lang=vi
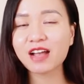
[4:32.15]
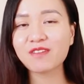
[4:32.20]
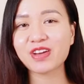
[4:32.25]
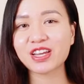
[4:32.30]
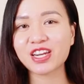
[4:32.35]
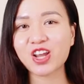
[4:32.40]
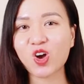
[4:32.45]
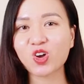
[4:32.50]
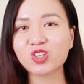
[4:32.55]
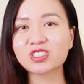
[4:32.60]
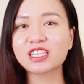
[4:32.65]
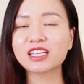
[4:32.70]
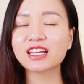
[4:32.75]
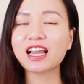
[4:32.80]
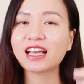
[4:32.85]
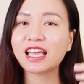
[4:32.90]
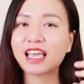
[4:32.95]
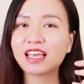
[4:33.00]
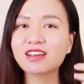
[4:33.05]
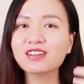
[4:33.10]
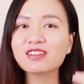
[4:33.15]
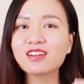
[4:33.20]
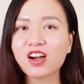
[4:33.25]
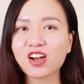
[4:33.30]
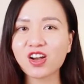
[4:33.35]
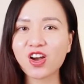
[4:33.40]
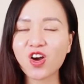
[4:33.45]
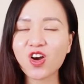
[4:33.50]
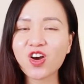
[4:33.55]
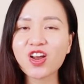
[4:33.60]
Và đó chính là cái cửa
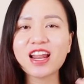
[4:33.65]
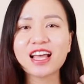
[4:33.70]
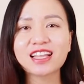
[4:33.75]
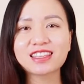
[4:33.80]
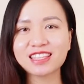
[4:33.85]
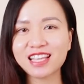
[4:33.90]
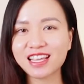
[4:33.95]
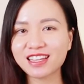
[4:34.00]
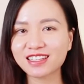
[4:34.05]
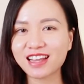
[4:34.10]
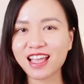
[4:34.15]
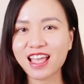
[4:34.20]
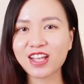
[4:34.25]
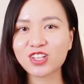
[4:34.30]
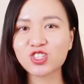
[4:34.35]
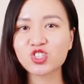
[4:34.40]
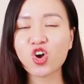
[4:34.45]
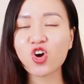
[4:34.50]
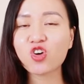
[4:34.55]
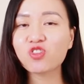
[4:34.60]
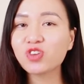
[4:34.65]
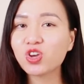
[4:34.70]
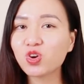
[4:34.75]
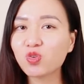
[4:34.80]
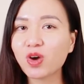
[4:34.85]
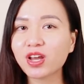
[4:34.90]
ngõ, là tiền đề cho vi